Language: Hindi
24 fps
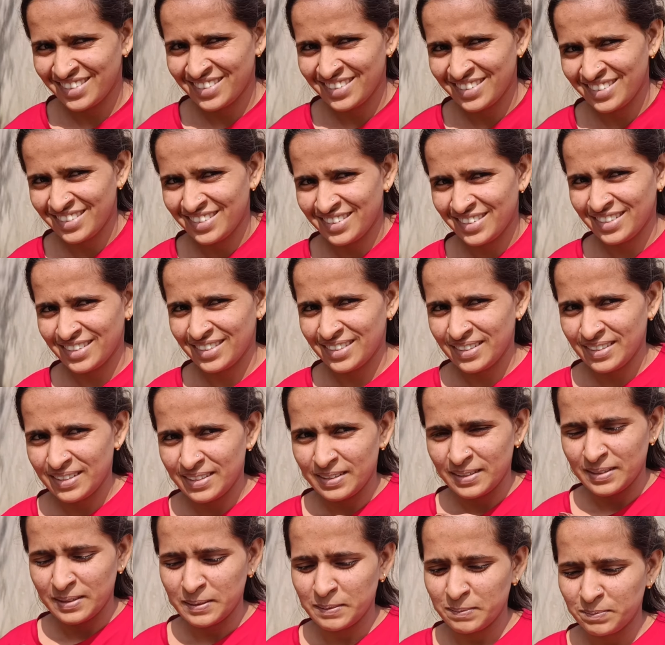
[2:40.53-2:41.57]
तो कितनी देर लगा
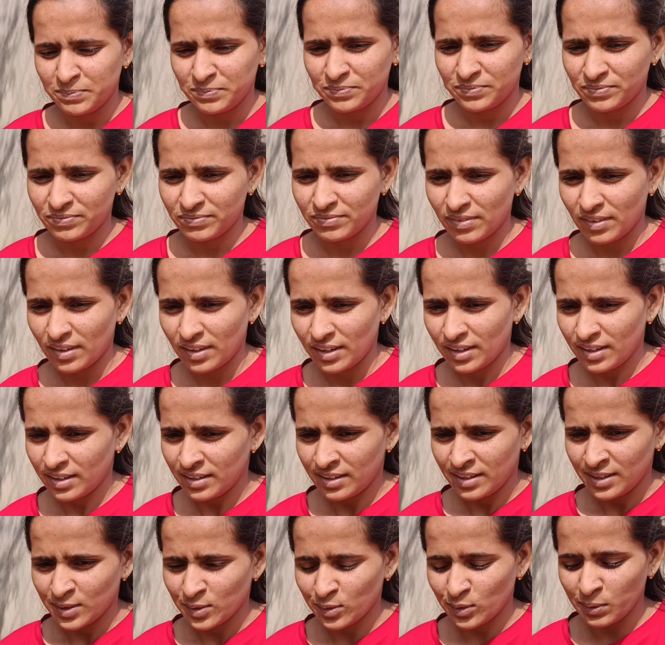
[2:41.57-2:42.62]
सी तैयार हुआ कमाए ने
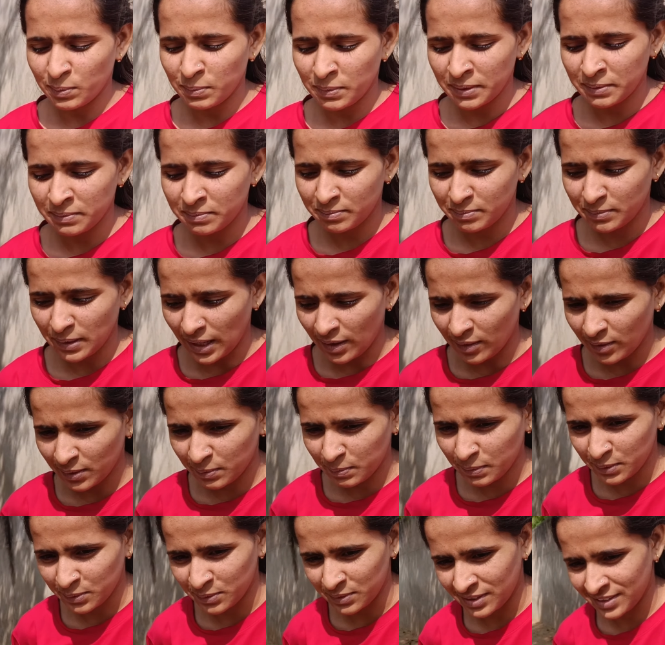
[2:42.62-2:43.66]
कोई मन ब्याह के
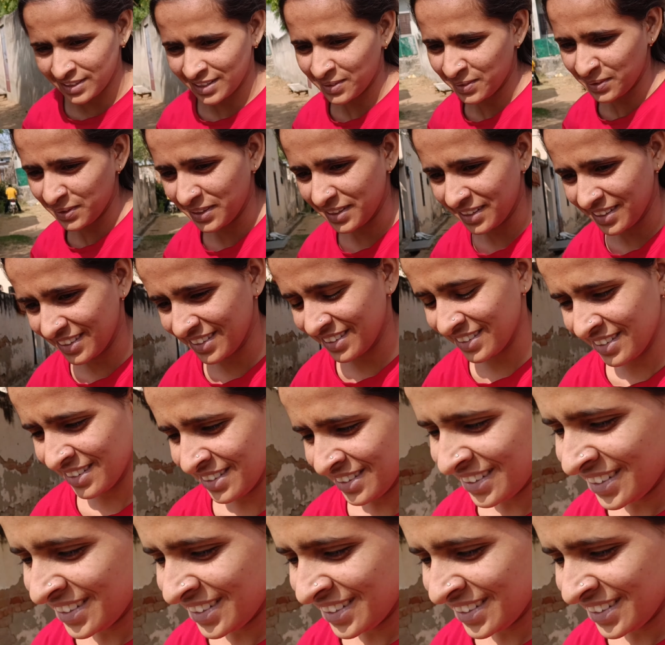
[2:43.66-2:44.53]
पास होने जाना है तो तू